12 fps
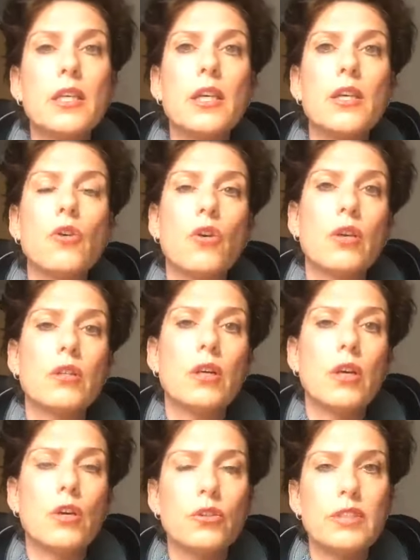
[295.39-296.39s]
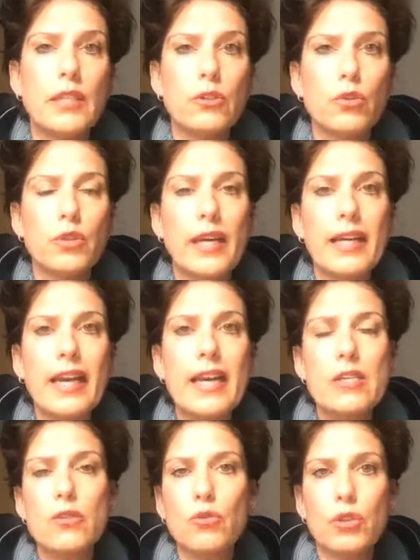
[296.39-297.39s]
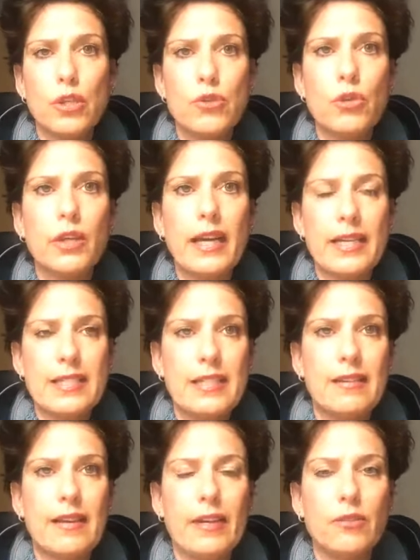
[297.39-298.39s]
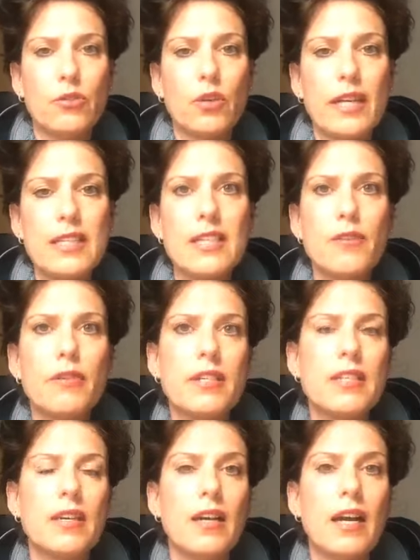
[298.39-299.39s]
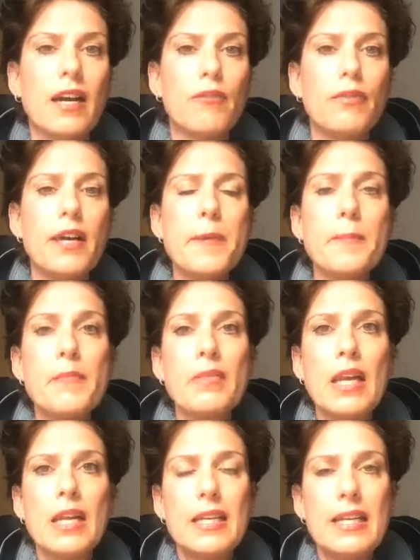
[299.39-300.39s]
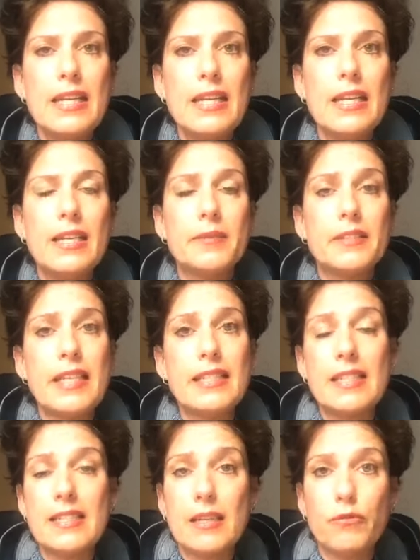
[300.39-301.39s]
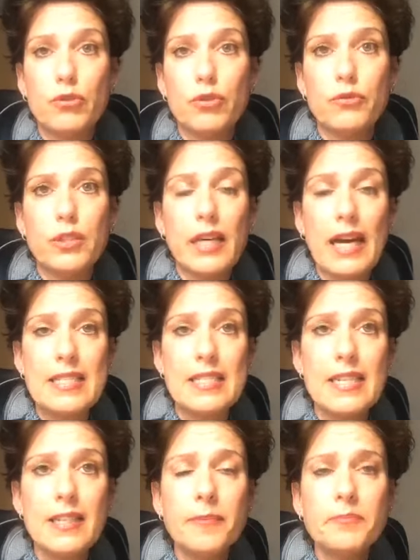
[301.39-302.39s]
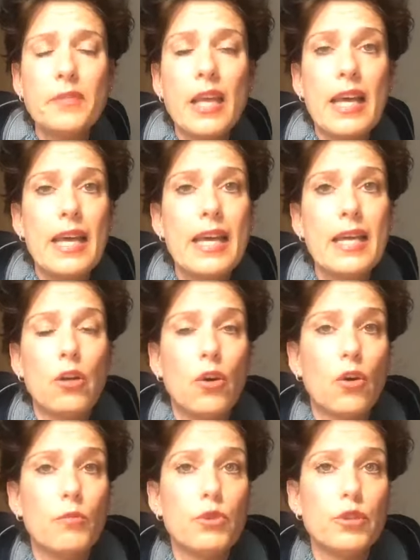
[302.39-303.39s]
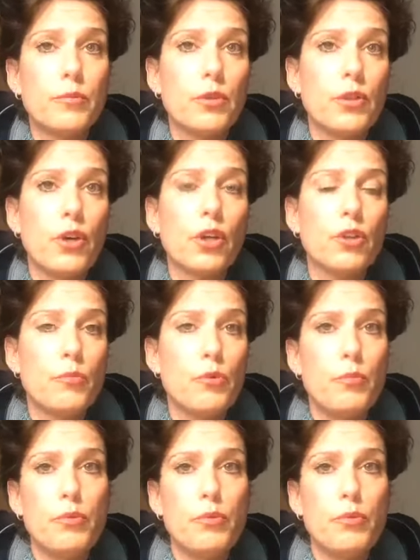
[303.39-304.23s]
qui euh, contient trop de graisse, trop de sucre, etc. Donc, qu'est-ce qui va euh, arriver Les intestins vont devenir acides et l'hormone de bonheur ne peut